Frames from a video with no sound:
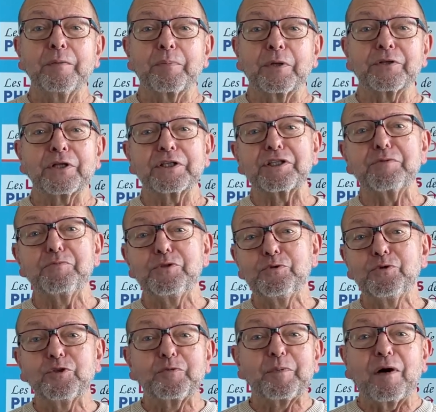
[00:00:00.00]
pendant des
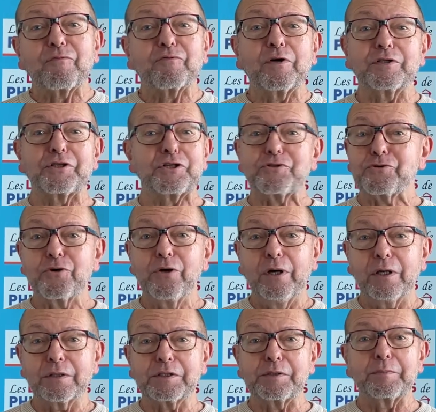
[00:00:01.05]
minutes, parfois des
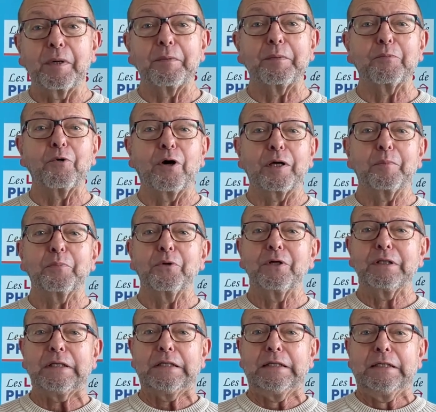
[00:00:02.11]
heures, si ma mémoire est
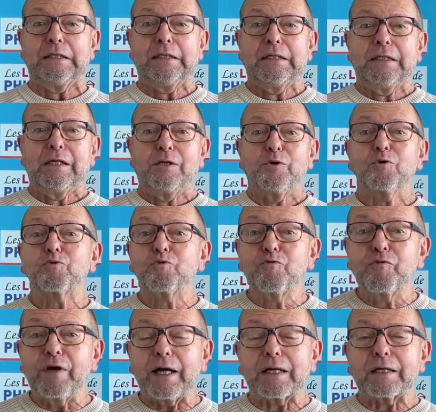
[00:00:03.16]
bonne, le
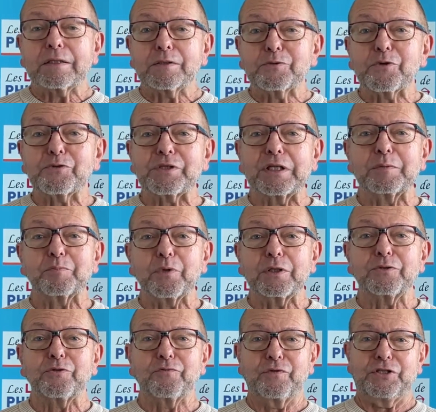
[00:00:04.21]
couvercle de cette
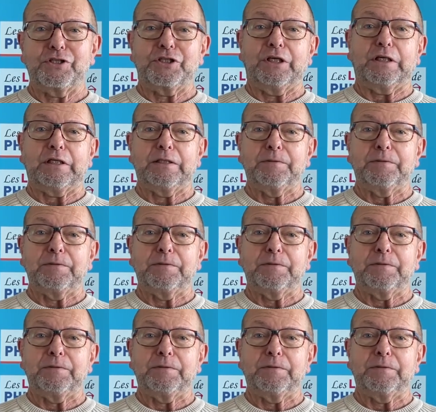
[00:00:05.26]
boîte de vache